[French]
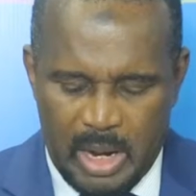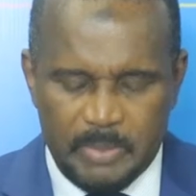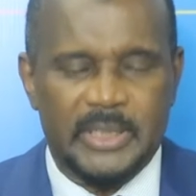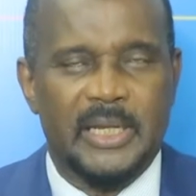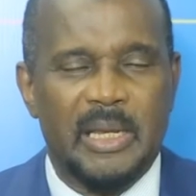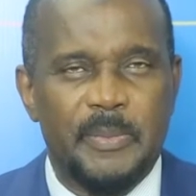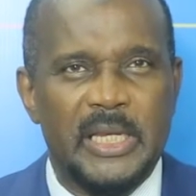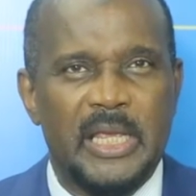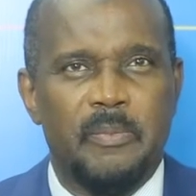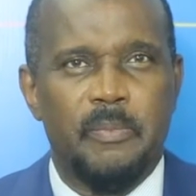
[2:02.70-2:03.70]
membres des
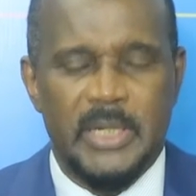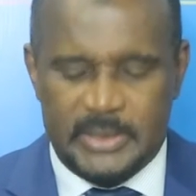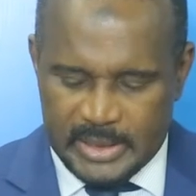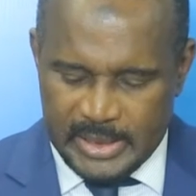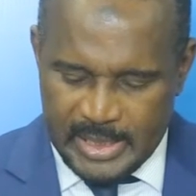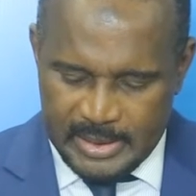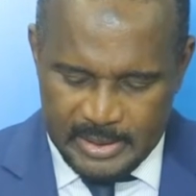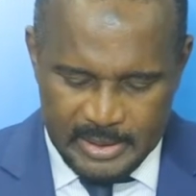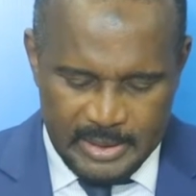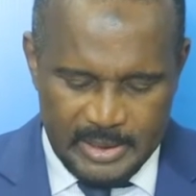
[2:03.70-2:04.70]
cabinets ministériels
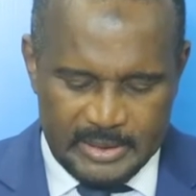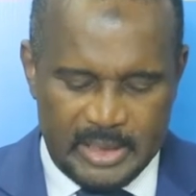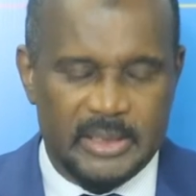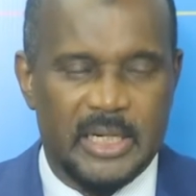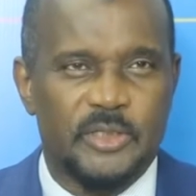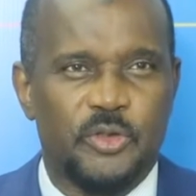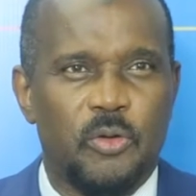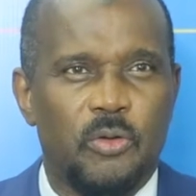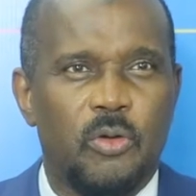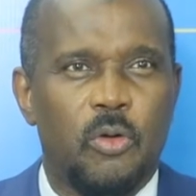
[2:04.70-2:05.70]
et des
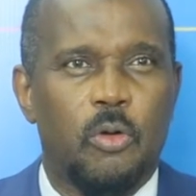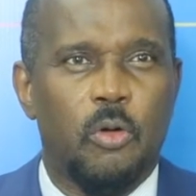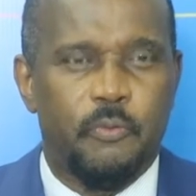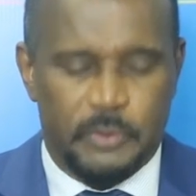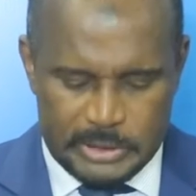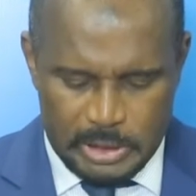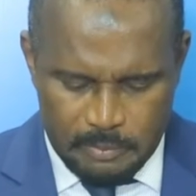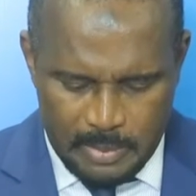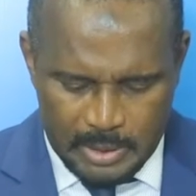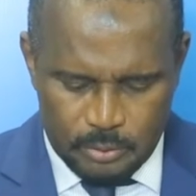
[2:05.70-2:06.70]
directions
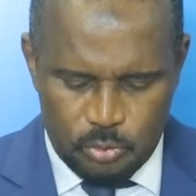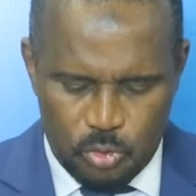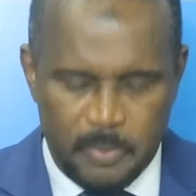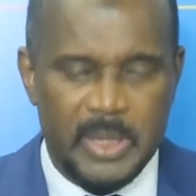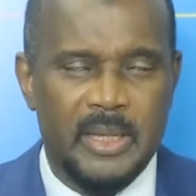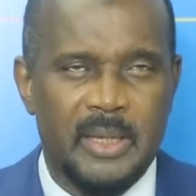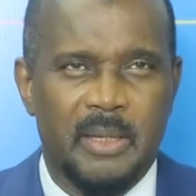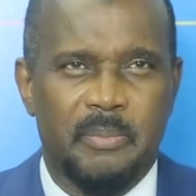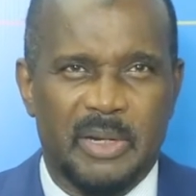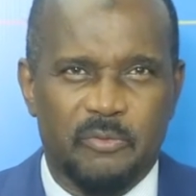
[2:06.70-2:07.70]
officiellement nommées
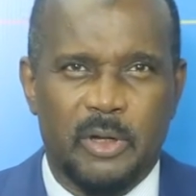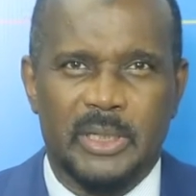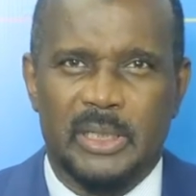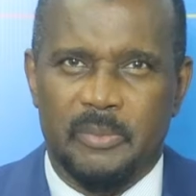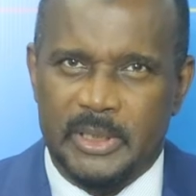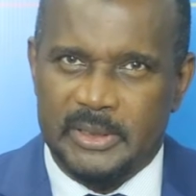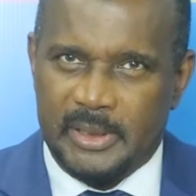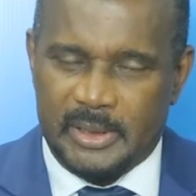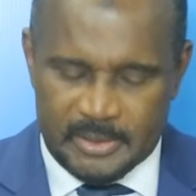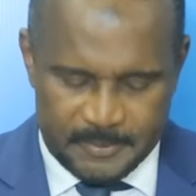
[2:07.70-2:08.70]
par voie
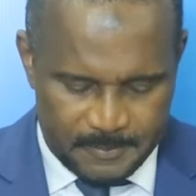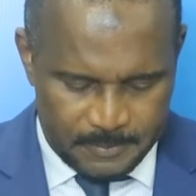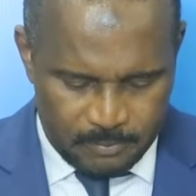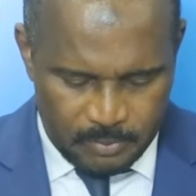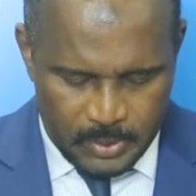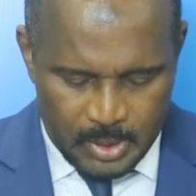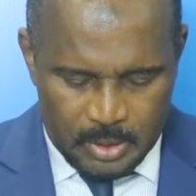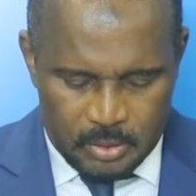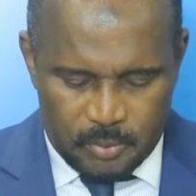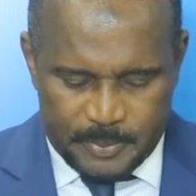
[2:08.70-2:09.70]
réglementaire.
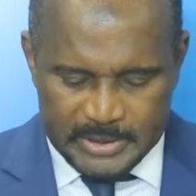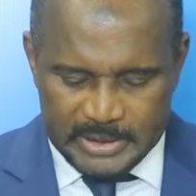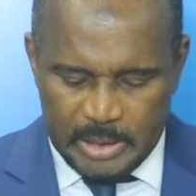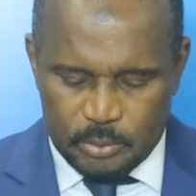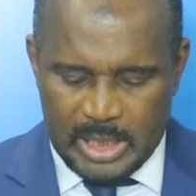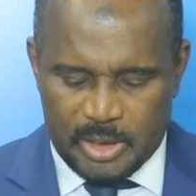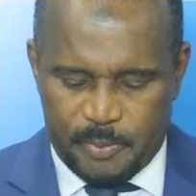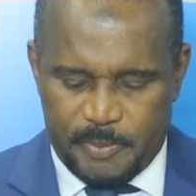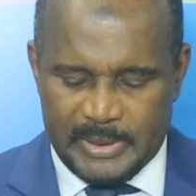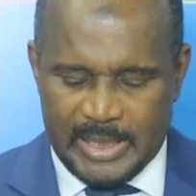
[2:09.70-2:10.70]
Le président de la
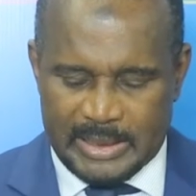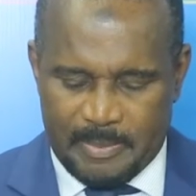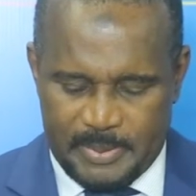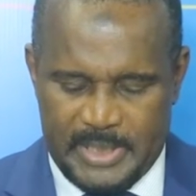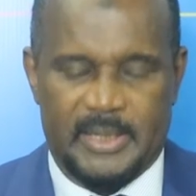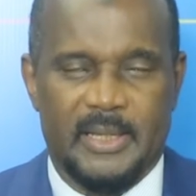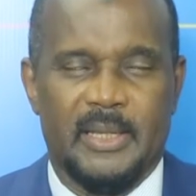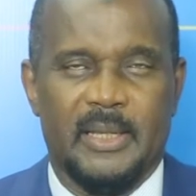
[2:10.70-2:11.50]
République a rappelé